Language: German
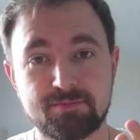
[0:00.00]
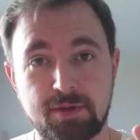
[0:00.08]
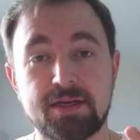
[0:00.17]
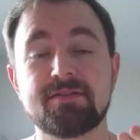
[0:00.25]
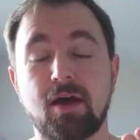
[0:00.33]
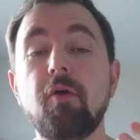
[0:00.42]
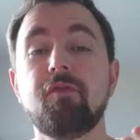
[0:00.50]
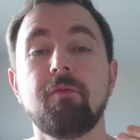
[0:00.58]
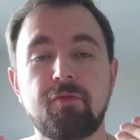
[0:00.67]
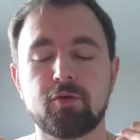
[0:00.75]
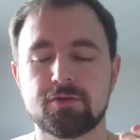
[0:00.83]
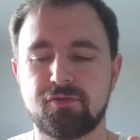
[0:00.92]
meines
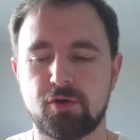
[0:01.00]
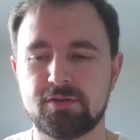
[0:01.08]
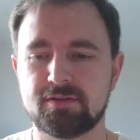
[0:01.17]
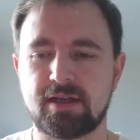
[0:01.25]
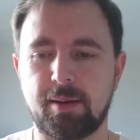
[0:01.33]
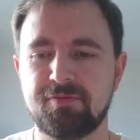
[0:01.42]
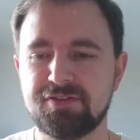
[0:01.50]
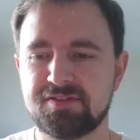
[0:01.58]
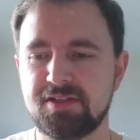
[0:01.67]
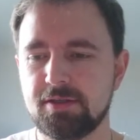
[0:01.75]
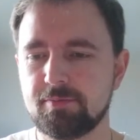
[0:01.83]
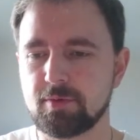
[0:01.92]
aufopferungsvollen Kampfes
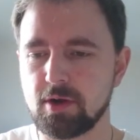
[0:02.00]
hier.